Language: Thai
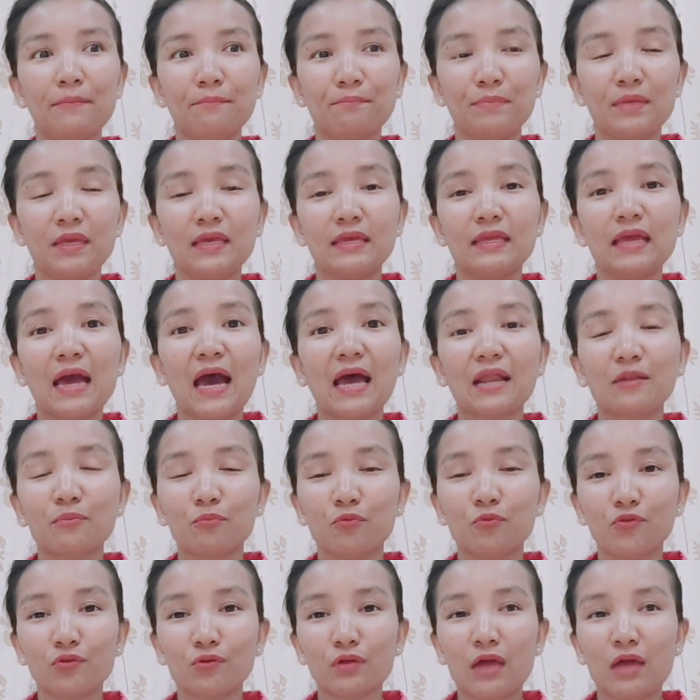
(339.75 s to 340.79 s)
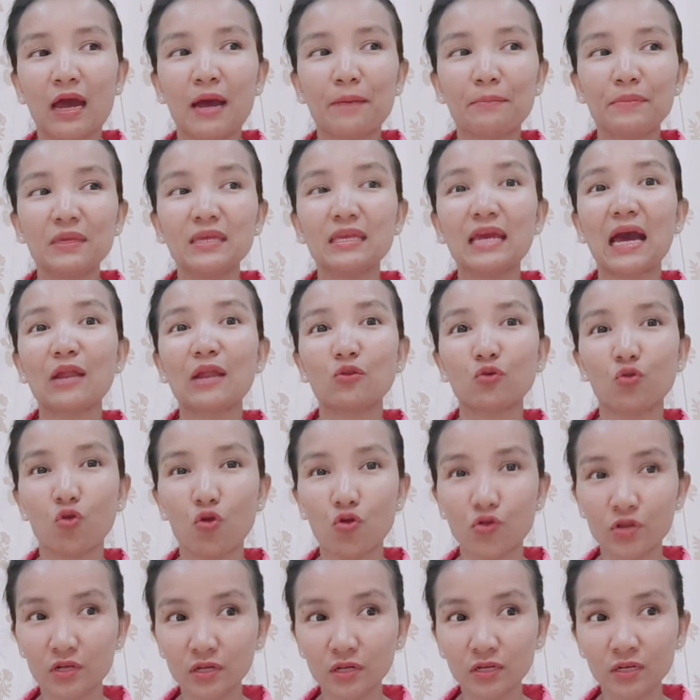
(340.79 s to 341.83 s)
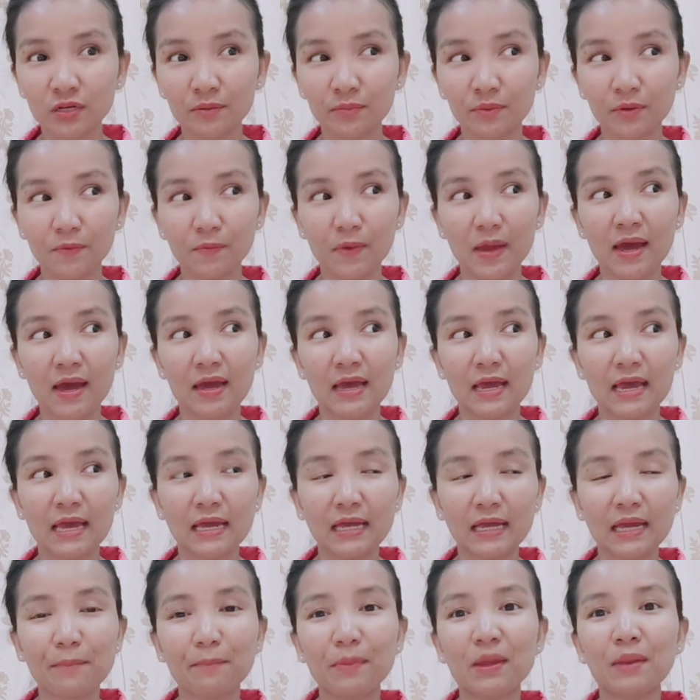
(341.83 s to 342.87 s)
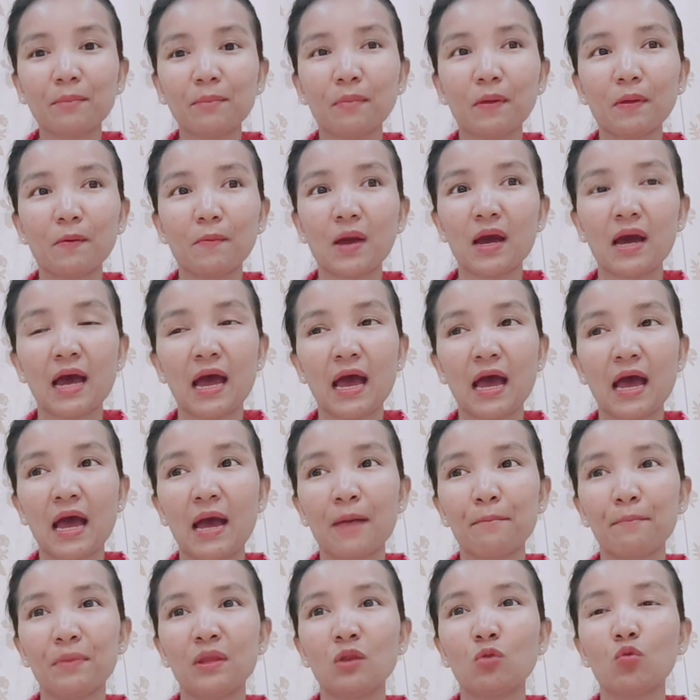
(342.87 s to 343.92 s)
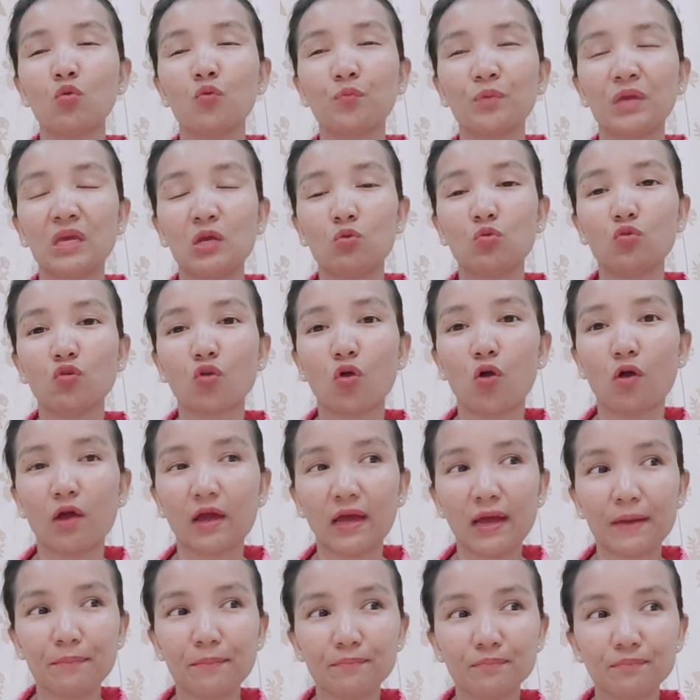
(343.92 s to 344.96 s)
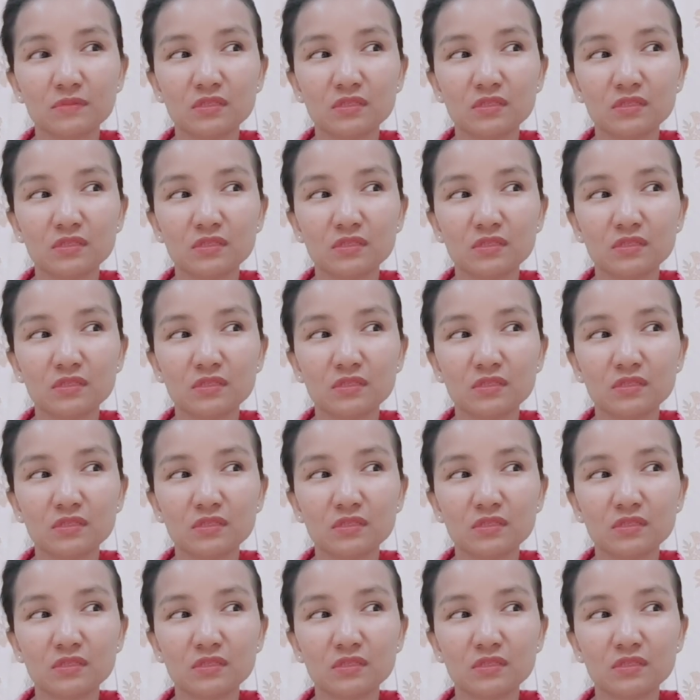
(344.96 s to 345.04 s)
มีญาติผู้อ่ามีญาติอยู่คนหนึ่งเพิ่นว่าก็เป็นแบบว่า อ่าเป็นลูกพี่ลูกน้องกับ